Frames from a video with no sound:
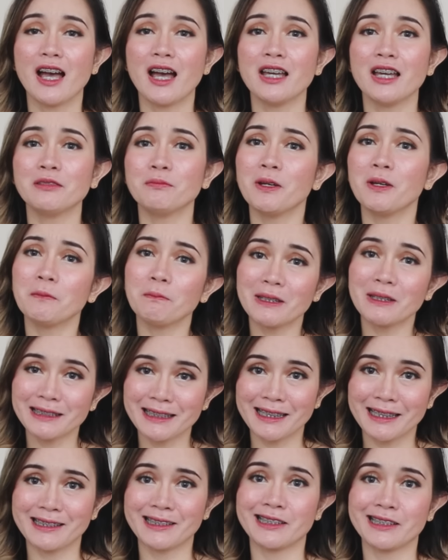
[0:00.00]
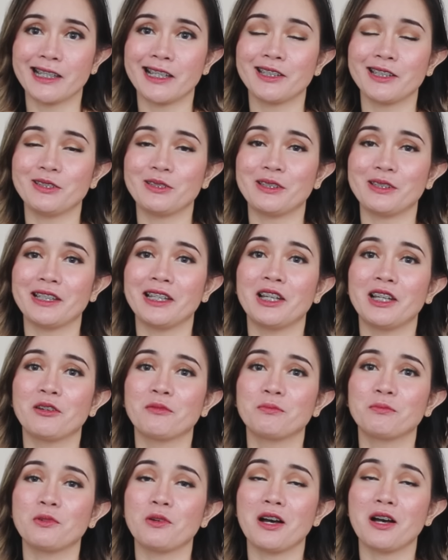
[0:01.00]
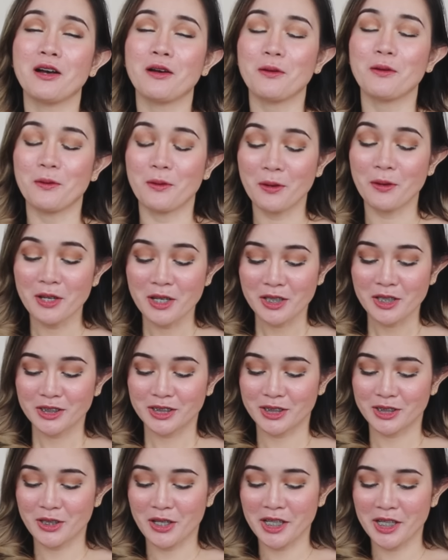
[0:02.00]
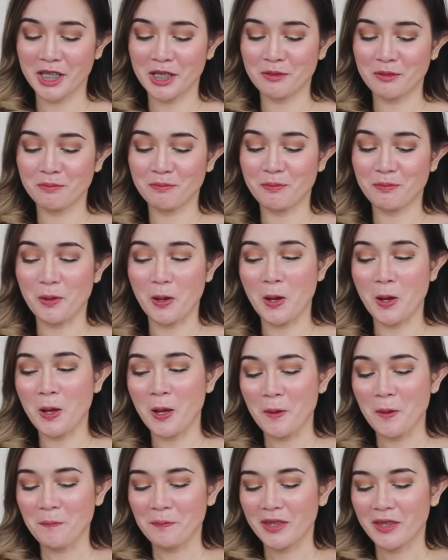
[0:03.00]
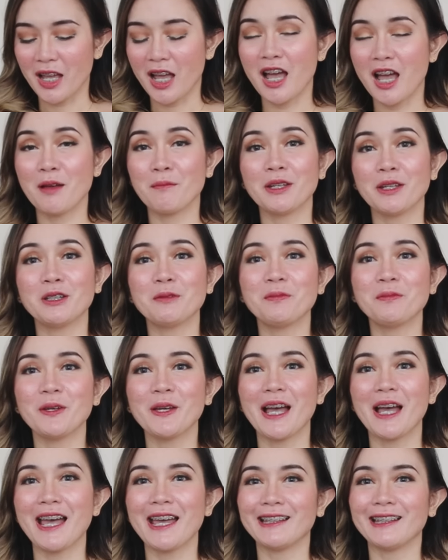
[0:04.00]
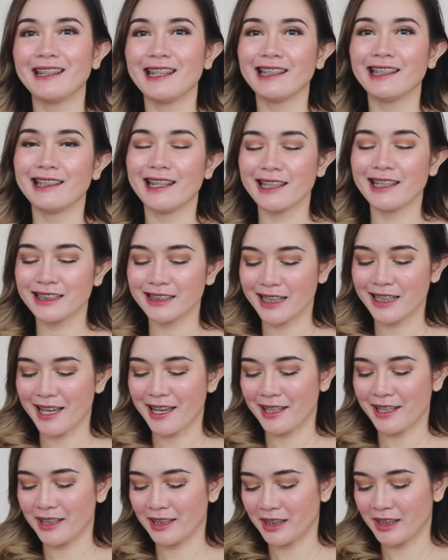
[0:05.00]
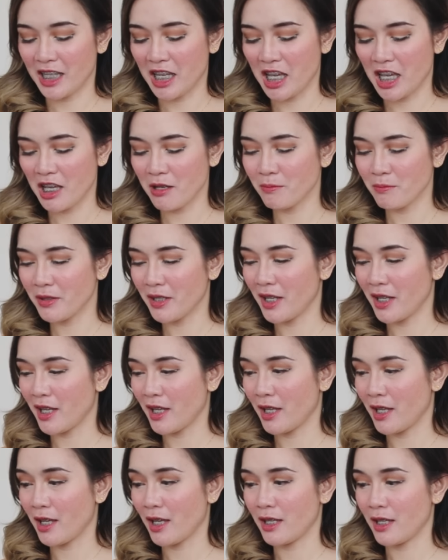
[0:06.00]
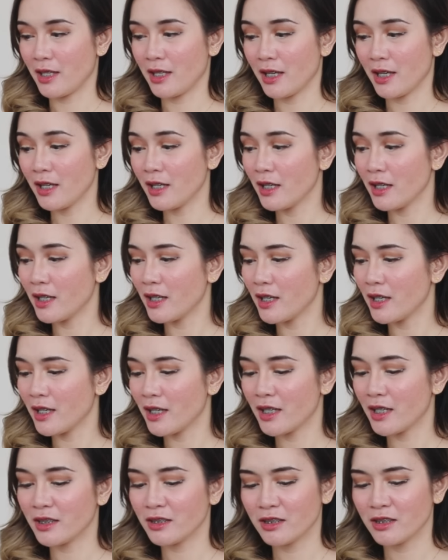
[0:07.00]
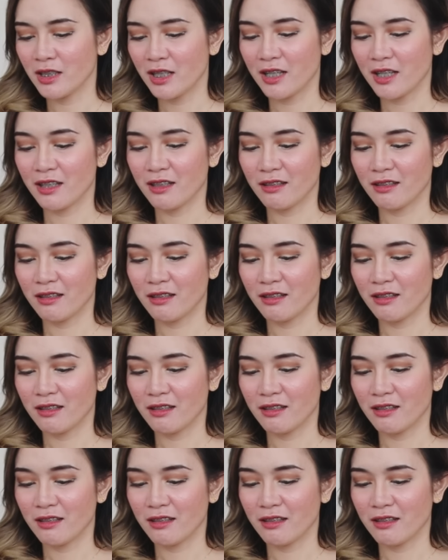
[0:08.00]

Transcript: At pagpasensyahan niyo na lang po ako. So, ayan po. Um, ito po yung ating next item na, ayan.